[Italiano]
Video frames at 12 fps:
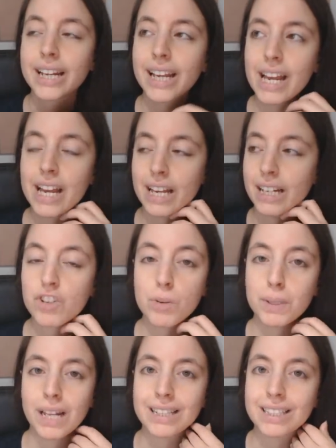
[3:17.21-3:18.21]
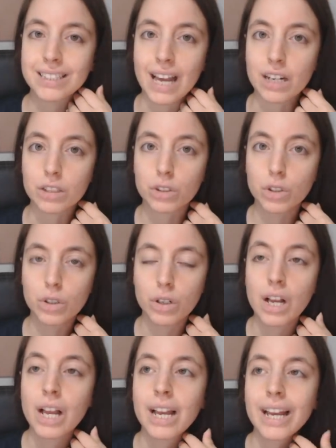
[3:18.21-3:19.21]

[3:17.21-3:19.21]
che precipita nel deserto